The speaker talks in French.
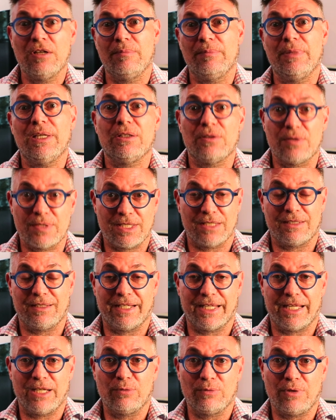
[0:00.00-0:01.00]
mais dans
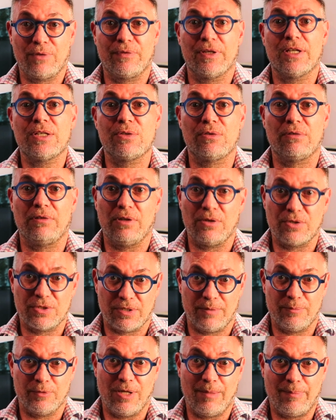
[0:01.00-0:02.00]
certains cas on doit faire sur
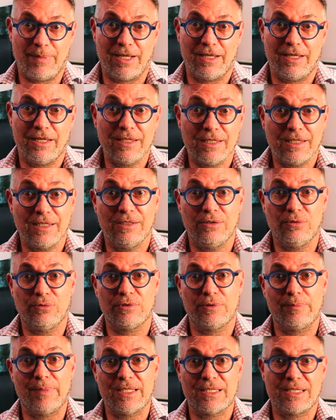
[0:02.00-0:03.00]
l'ensemble de l'appareil et donc
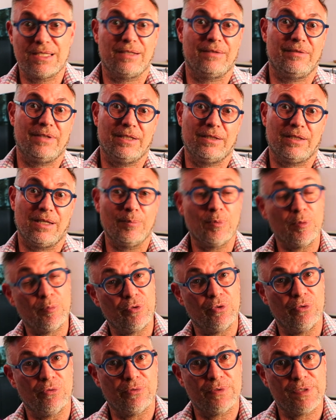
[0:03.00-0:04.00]
ben, ça va être un peu
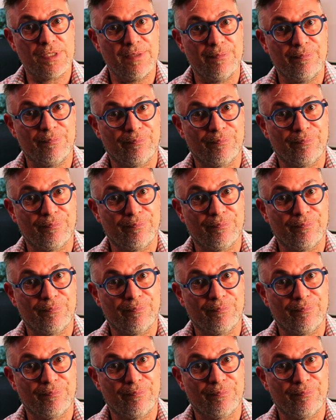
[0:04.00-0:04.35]
plus long aussi.